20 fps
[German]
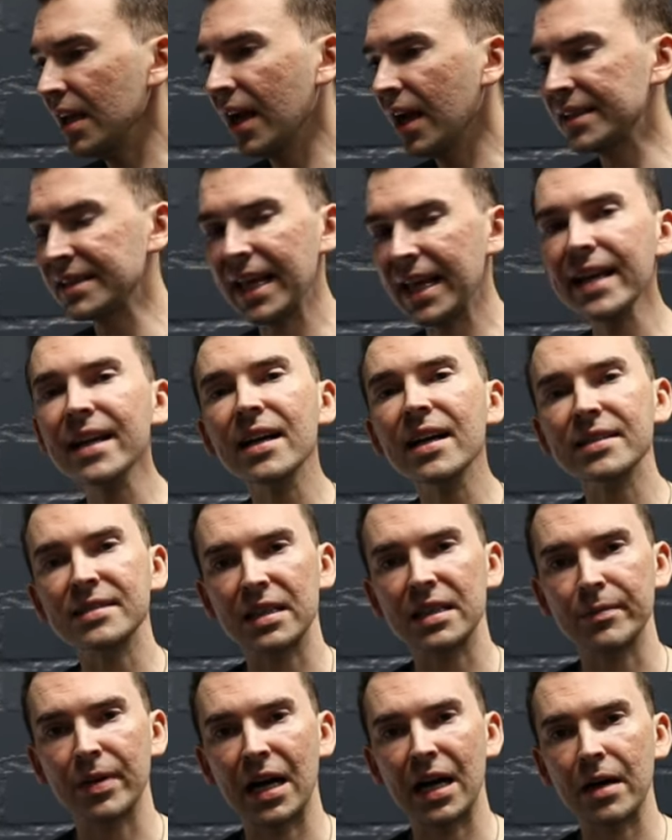einen
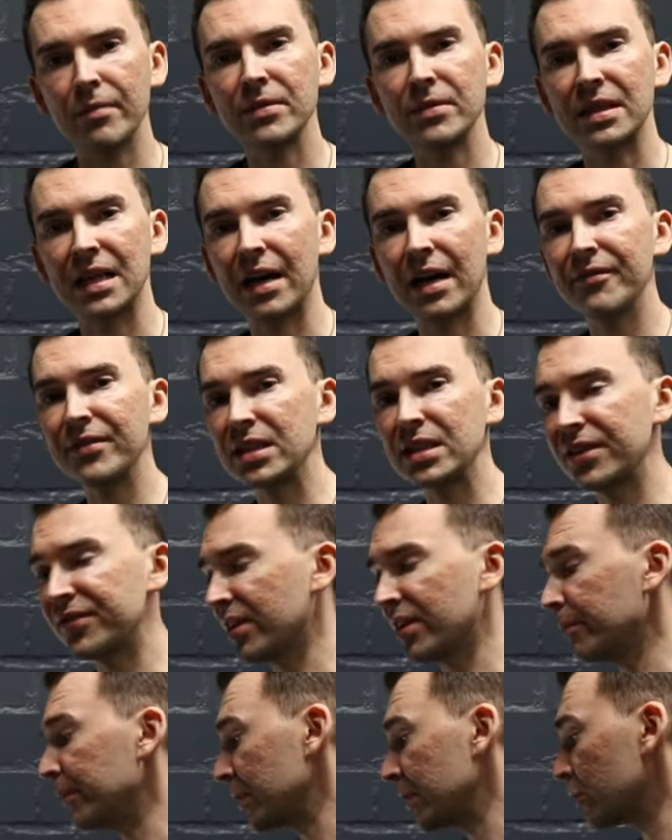Heckantrieb haben, dann haben wir eine
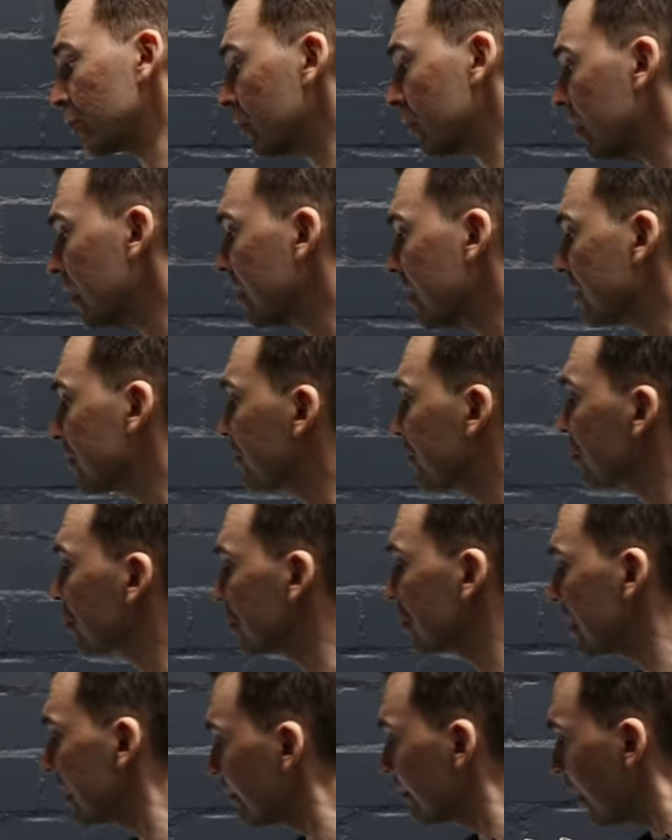Verbindung
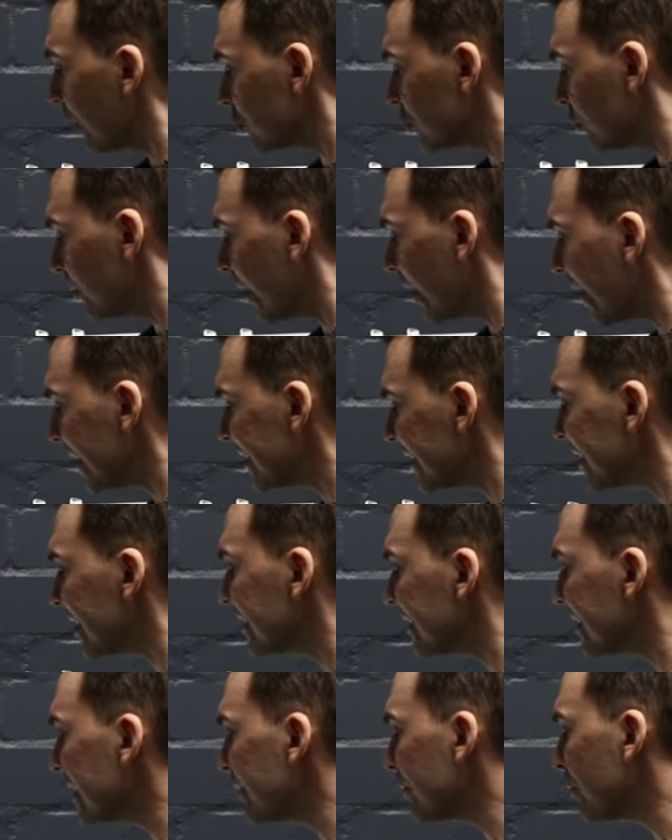zwischen dem
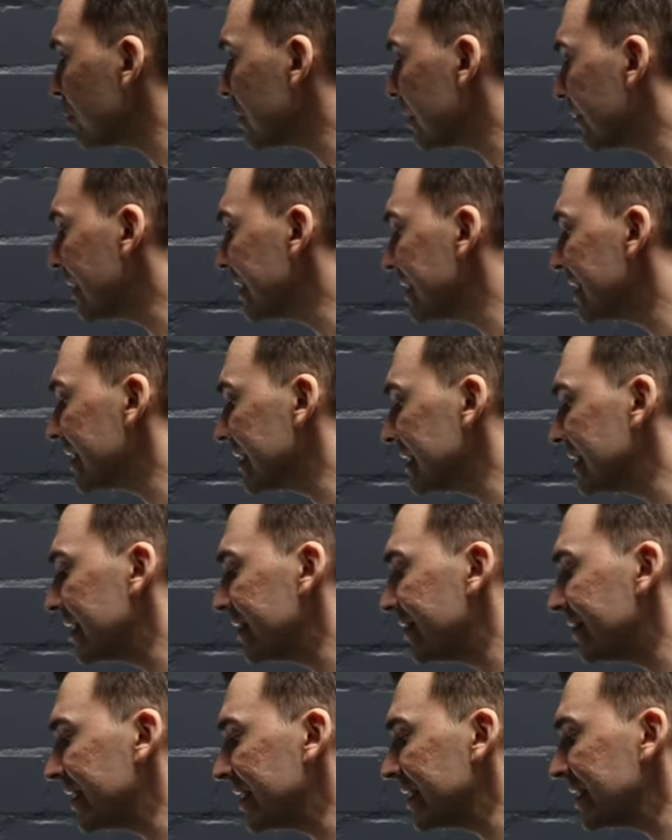Automatikgetriebe und dem hinteren
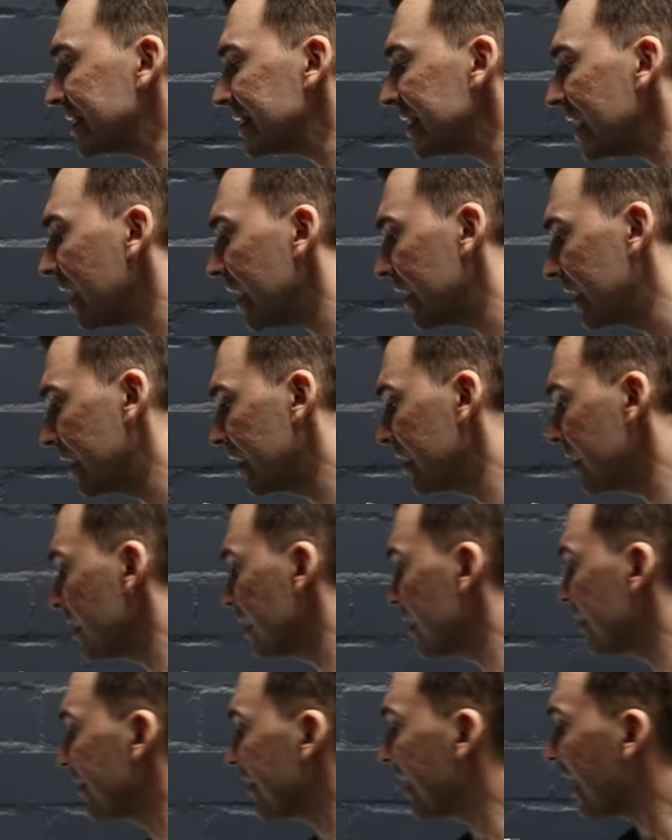Differential.
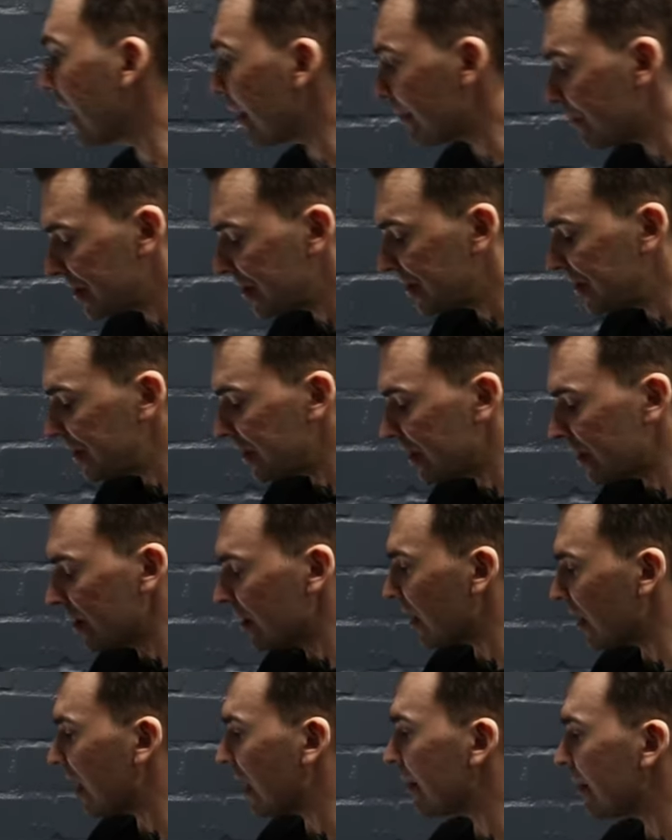Wir haben hier
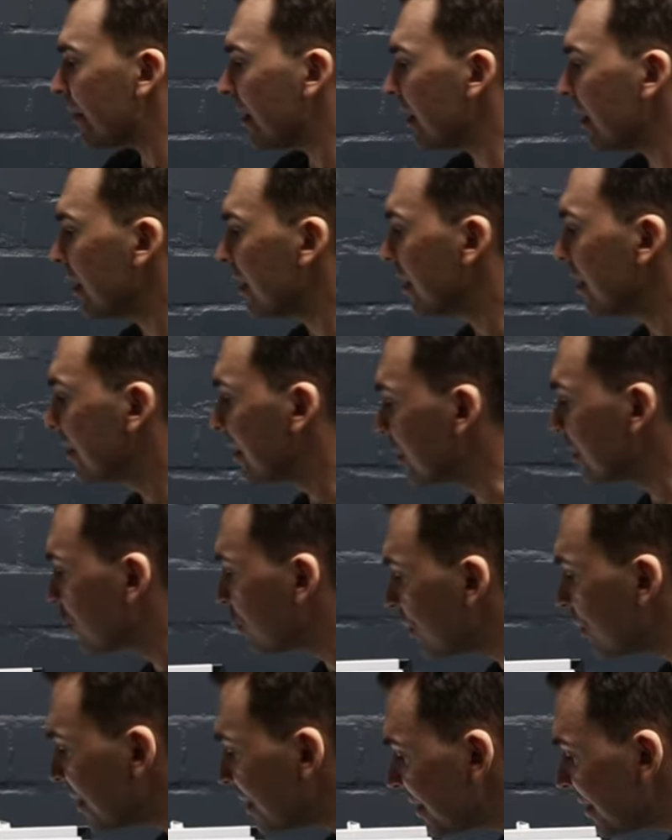aber
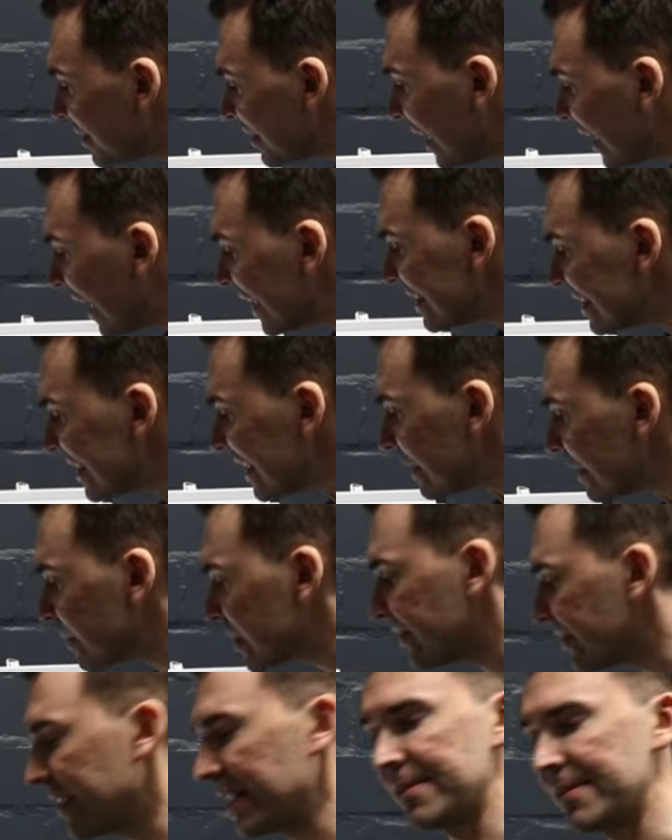natürlich die
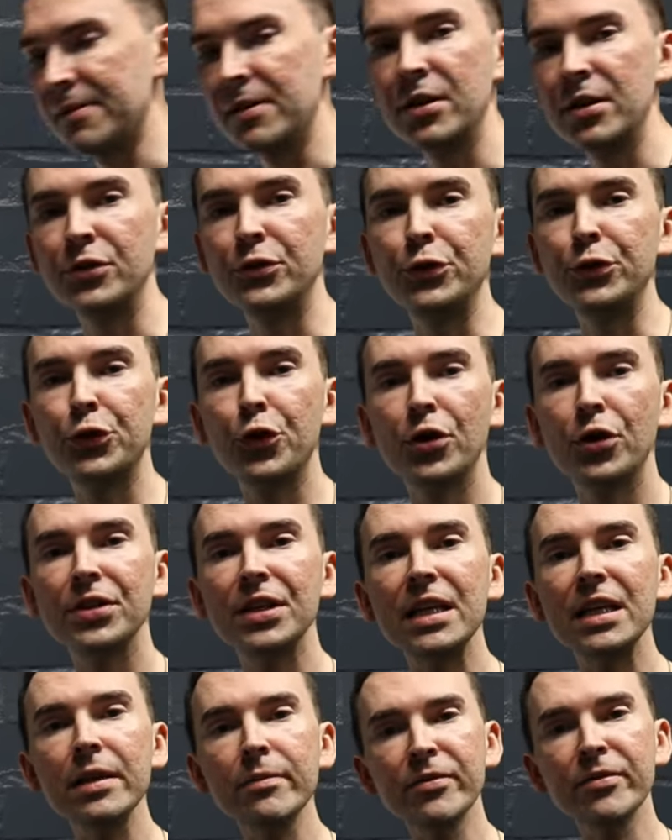Antriebswellen. Die können
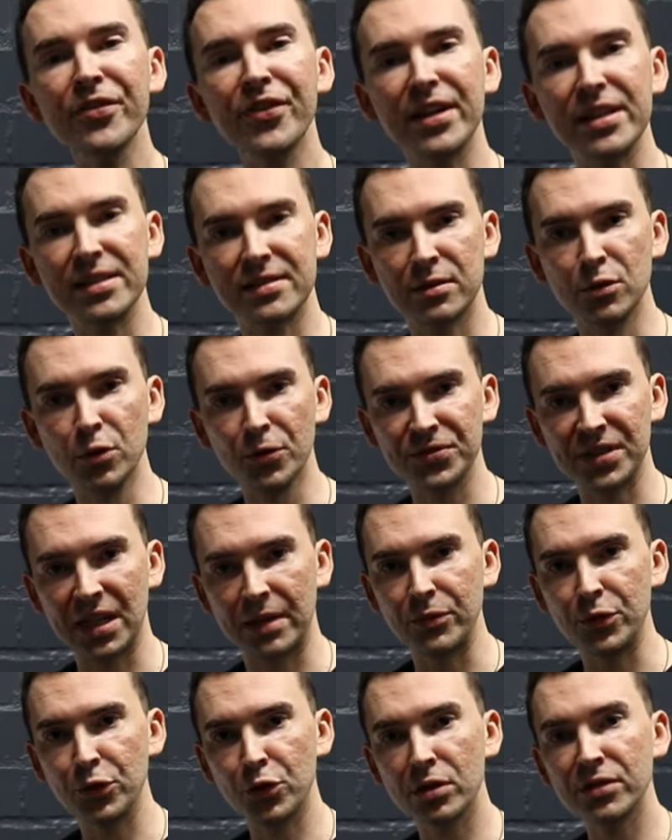ebenfalls Luft
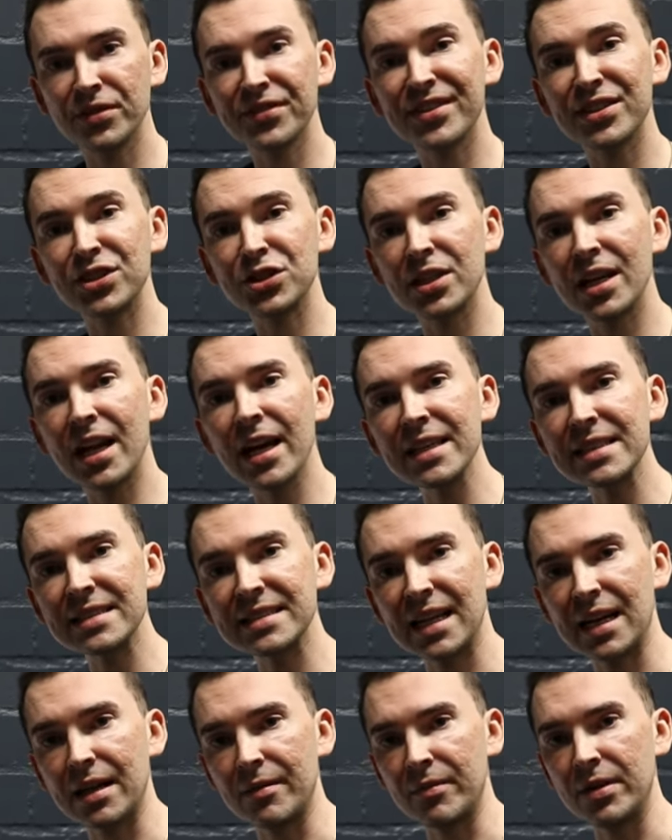haben, die können Verschleiß
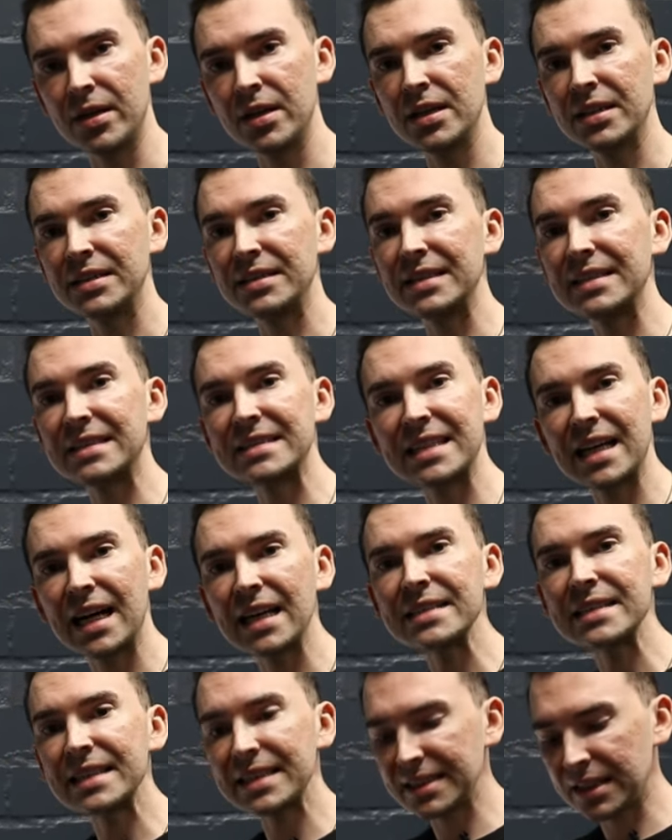haben, die
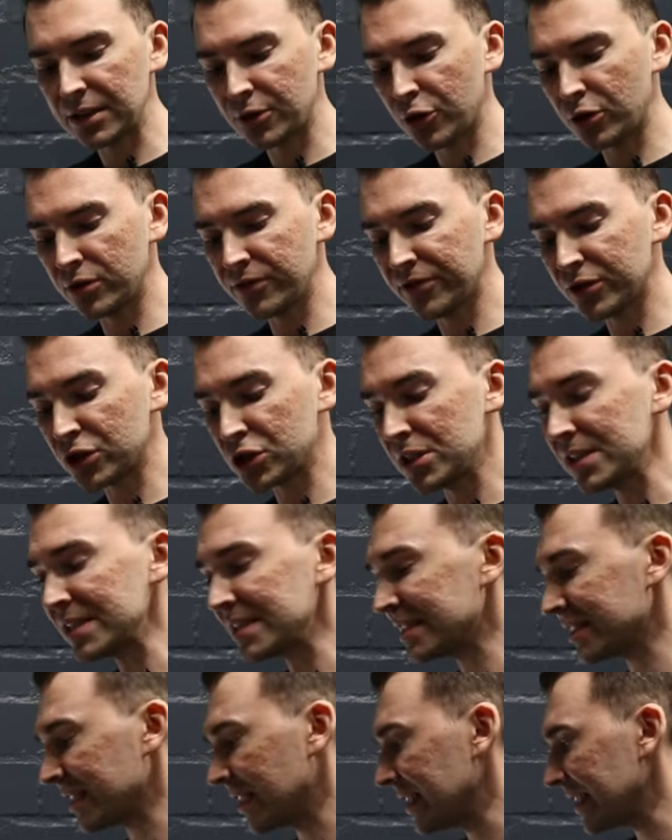Zahnräder können
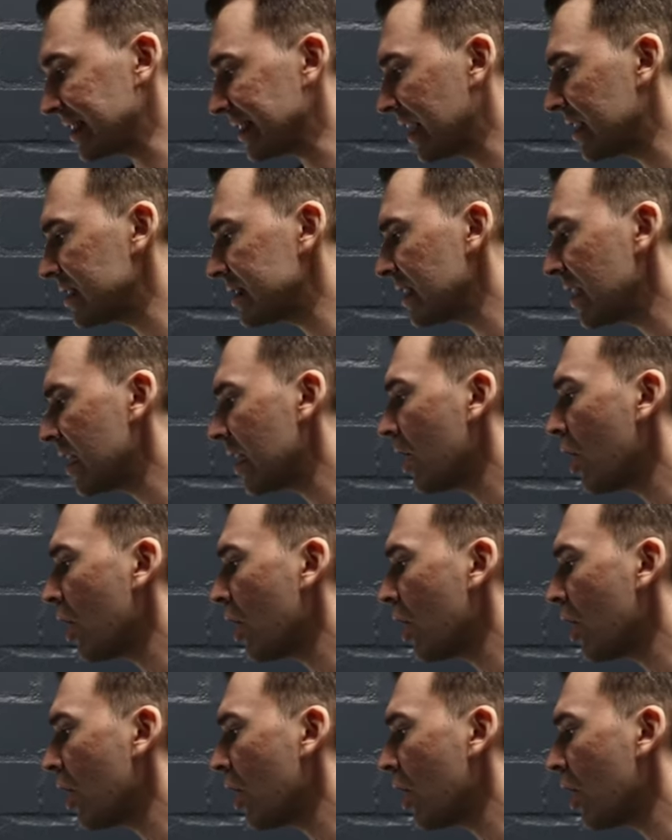verschlissen sein. Das heißt,